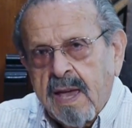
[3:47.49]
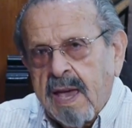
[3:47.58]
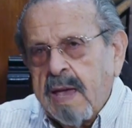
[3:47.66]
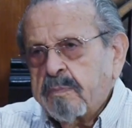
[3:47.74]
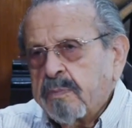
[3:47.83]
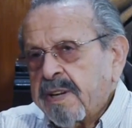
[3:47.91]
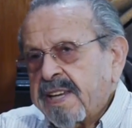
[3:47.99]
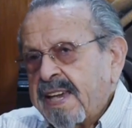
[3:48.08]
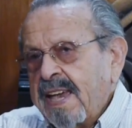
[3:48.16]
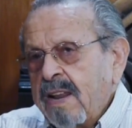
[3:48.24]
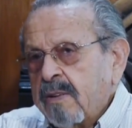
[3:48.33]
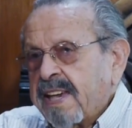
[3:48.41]
el
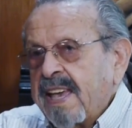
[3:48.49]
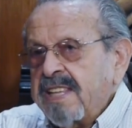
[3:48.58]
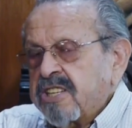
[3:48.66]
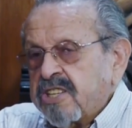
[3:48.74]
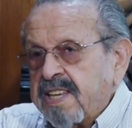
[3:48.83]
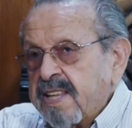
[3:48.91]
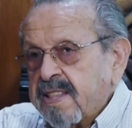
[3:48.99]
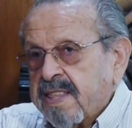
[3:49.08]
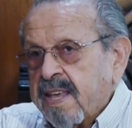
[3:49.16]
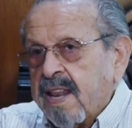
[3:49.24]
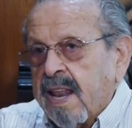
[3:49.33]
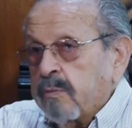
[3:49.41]
porqué lo que él
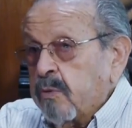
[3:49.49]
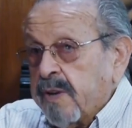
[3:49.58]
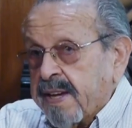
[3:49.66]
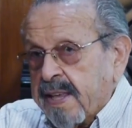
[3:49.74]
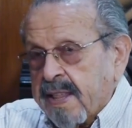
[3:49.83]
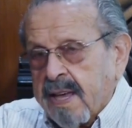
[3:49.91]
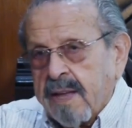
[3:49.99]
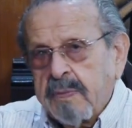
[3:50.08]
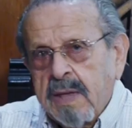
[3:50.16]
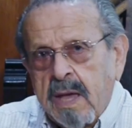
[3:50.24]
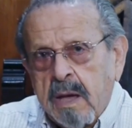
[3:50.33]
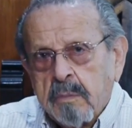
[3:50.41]
siente en la búsqueda,
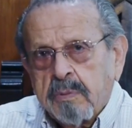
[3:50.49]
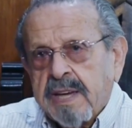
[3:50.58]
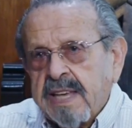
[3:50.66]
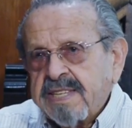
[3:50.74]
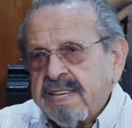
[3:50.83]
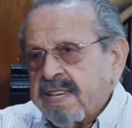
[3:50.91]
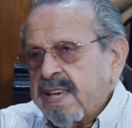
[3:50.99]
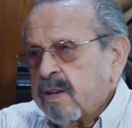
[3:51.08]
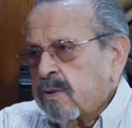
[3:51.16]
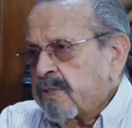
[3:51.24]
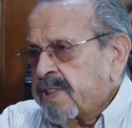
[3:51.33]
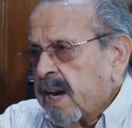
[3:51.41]
por qué se quiere
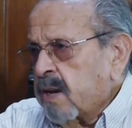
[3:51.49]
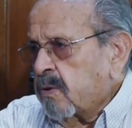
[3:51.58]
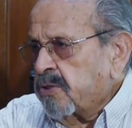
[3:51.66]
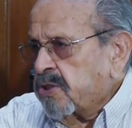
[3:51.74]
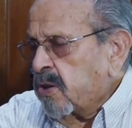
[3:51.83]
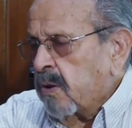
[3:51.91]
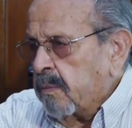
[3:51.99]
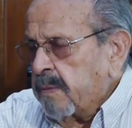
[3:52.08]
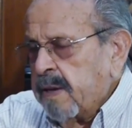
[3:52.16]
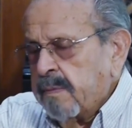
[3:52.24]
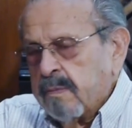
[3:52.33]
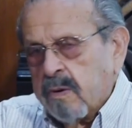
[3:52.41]
encontrar consigo
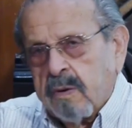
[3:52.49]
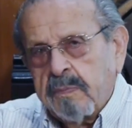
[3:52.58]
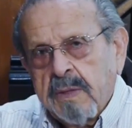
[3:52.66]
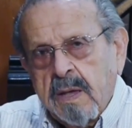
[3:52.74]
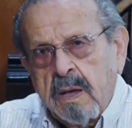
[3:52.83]
mismo,